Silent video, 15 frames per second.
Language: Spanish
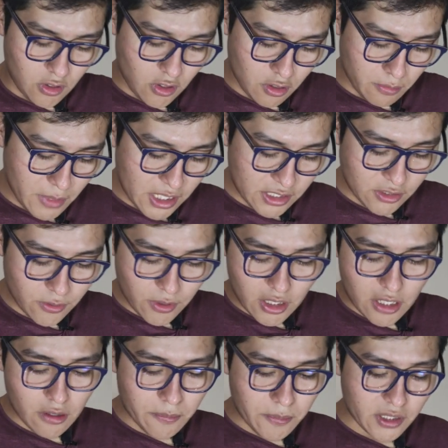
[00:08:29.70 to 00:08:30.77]
Con más
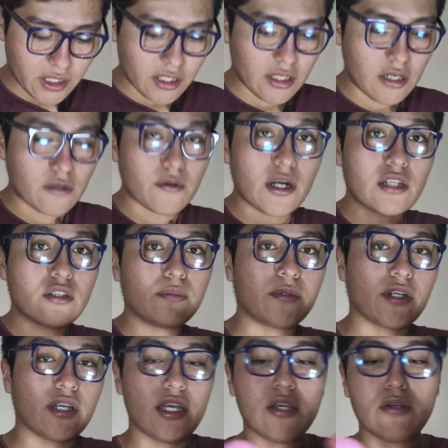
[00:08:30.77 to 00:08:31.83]
cuidado a partir del cuarto
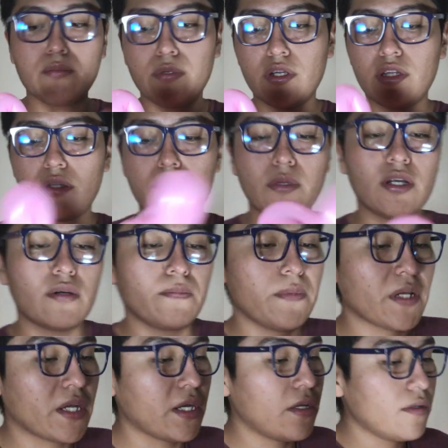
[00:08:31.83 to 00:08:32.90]
porque ya es un poquito más
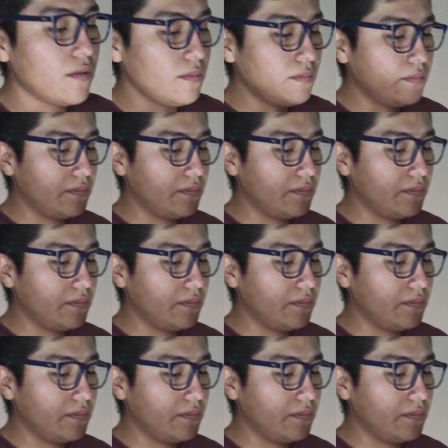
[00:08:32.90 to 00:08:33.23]
complicado.